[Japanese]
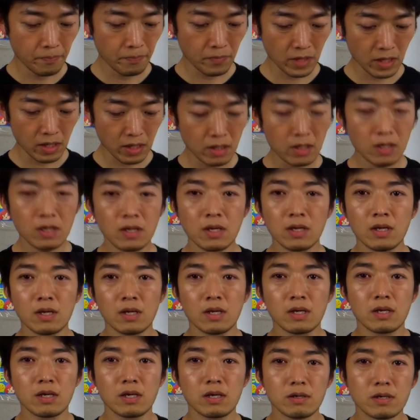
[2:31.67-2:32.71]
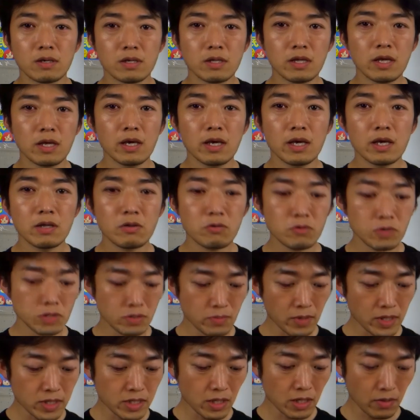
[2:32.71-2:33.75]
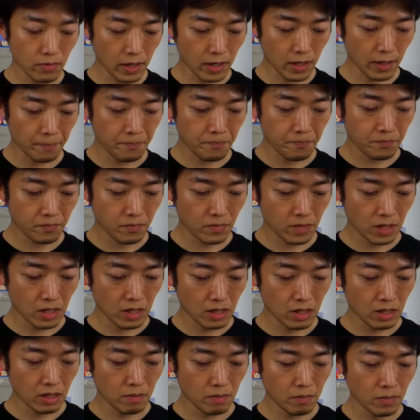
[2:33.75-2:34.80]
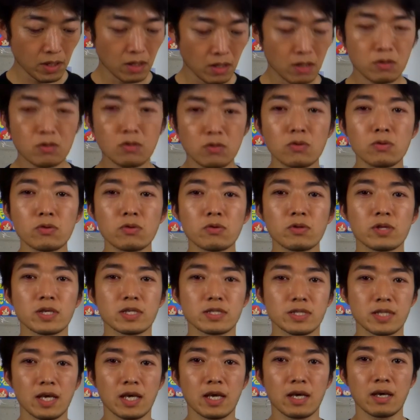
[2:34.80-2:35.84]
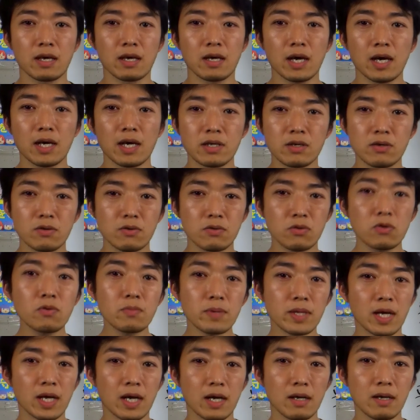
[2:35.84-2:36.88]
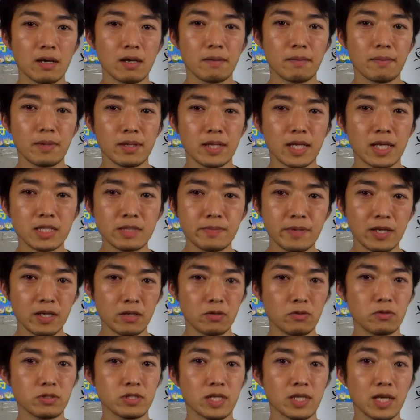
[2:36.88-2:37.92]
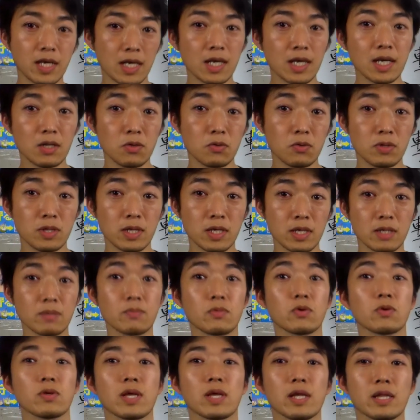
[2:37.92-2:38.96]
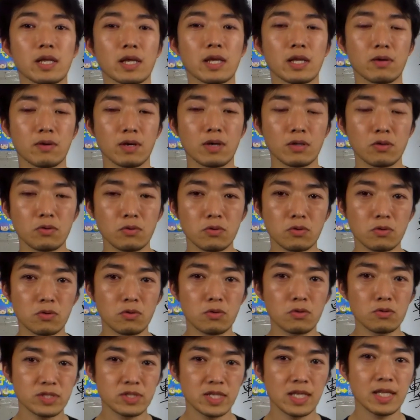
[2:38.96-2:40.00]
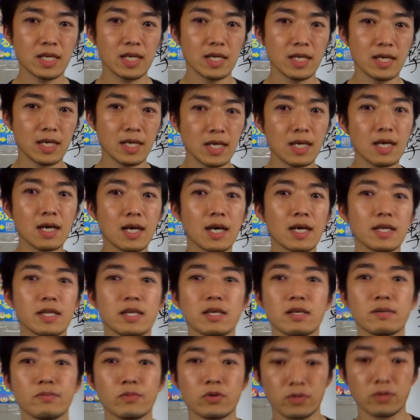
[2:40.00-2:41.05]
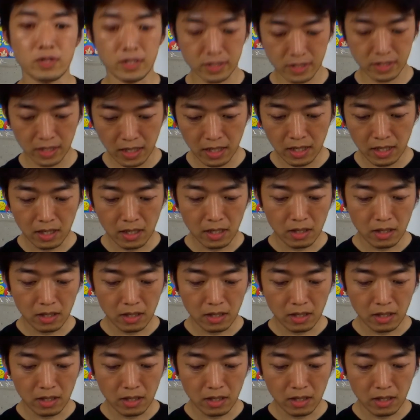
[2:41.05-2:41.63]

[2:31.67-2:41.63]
で、提案としましては、えーまあ、党のですね、汎用のビラ、まあ、立花党首だけが載っているものだったりとか、党のコールセンターだけが書いているものですね、